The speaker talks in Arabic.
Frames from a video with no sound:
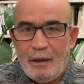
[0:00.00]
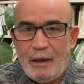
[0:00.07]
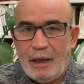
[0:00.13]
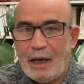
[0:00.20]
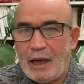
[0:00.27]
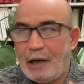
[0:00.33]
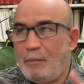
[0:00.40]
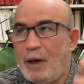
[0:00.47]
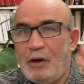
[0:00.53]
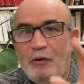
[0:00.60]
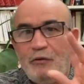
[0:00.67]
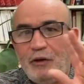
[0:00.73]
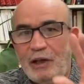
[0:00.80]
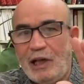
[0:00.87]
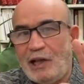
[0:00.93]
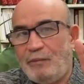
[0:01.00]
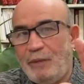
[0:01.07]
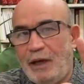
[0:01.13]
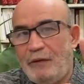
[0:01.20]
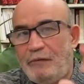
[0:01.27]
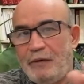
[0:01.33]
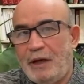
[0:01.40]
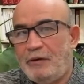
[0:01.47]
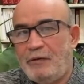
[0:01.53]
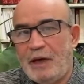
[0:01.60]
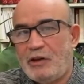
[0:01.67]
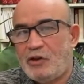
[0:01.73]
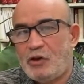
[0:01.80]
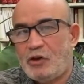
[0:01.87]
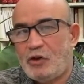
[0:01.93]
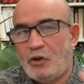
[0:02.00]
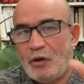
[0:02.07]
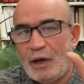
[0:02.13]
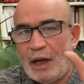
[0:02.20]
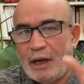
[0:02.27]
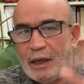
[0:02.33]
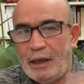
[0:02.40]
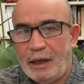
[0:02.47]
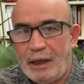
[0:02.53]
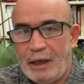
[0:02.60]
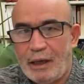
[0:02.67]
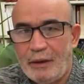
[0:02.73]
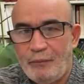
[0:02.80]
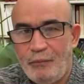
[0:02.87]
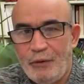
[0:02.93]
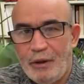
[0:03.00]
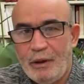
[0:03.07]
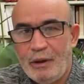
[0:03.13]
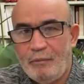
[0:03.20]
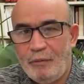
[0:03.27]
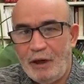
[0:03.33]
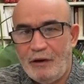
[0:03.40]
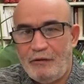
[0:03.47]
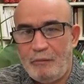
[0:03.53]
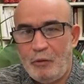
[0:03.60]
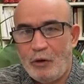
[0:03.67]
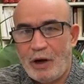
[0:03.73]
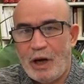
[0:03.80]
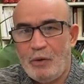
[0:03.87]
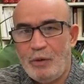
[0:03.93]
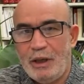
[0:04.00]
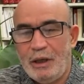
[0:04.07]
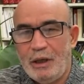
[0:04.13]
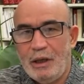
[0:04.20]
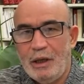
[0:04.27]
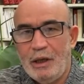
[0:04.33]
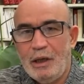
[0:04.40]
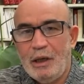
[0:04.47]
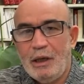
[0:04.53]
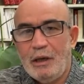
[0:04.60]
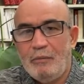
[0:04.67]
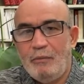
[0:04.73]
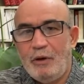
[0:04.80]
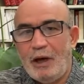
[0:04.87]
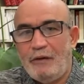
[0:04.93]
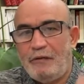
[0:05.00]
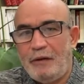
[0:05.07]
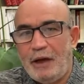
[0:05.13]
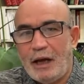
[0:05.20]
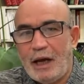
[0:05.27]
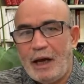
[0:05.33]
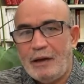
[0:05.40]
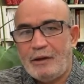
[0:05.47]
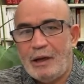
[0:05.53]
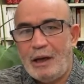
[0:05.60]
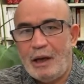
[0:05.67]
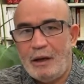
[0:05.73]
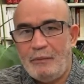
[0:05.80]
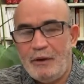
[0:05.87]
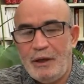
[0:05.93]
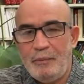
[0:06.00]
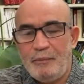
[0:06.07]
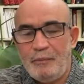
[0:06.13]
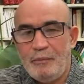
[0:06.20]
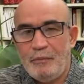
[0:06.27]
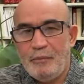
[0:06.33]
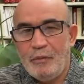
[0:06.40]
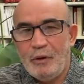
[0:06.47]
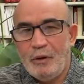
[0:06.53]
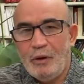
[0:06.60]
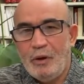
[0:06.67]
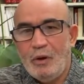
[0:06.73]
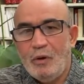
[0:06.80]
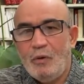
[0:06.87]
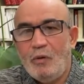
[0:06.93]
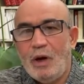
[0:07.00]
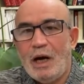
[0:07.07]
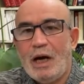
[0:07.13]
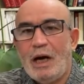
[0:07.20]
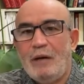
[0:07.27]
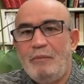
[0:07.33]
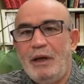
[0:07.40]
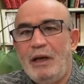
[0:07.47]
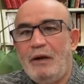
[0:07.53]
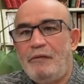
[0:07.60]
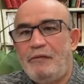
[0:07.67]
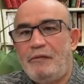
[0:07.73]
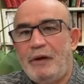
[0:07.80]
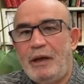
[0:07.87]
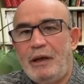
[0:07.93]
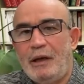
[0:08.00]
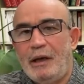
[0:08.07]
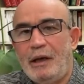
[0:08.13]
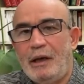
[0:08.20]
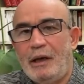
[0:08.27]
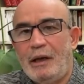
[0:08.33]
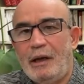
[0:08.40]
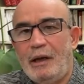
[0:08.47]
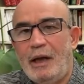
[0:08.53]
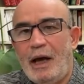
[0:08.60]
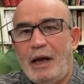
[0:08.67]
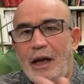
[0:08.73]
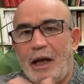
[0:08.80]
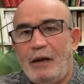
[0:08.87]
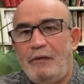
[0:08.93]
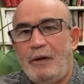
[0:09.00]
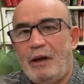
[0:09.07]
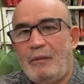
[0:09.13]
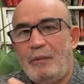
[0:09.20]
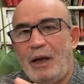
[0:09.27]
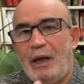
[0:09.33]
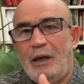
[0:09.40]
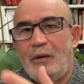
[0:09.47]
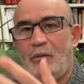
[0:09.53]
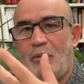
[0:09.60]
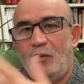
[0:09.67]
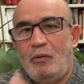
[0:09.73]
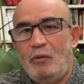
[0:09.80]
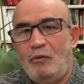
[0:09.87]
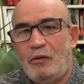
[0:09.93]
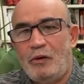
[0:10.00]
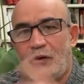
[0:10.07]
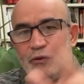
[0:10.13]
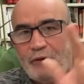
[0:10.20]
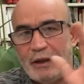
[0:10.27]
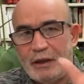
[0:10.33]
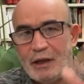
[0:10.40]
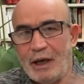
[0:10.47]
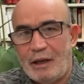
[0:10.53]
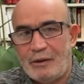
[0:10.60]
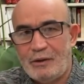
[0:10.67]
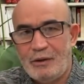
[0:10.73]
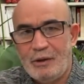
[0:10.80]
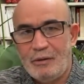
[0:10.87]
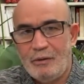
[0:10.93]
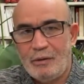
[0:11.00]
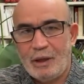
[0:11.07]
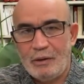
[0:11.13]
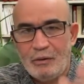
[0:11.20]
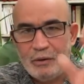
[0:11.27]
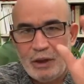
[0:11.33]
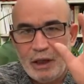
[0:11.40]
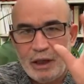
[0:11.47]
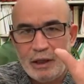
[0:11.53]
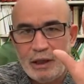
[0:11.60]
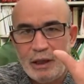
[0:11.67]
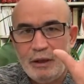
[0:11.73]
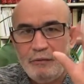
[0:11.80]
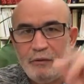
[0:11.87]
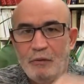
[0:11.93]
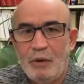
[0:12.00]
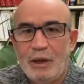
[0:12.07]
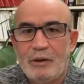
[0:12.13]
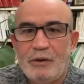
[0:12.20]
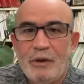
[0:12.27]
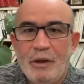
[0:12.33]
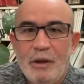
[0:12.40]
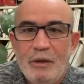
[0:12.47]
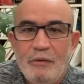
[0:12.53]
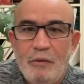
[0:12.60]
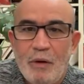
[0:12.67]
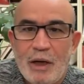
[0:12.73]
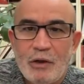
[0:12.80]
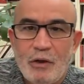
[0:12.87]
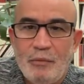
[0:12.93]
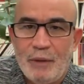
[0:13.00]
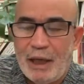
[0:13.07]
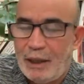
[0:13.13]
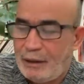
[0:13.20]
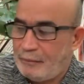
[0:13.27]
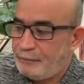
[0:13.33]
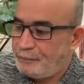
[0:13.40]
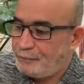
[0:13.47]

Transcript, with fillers: اللي خربها له في ثلاث ملفات في هذه الست شهور الأخيرة يعني ملف بوراوي ملف لقاء تل أبيب وملف الحرائق في القبائل وفرنس 24 وراني كنت حكيت عليهم في الوقت في وقتهم يعني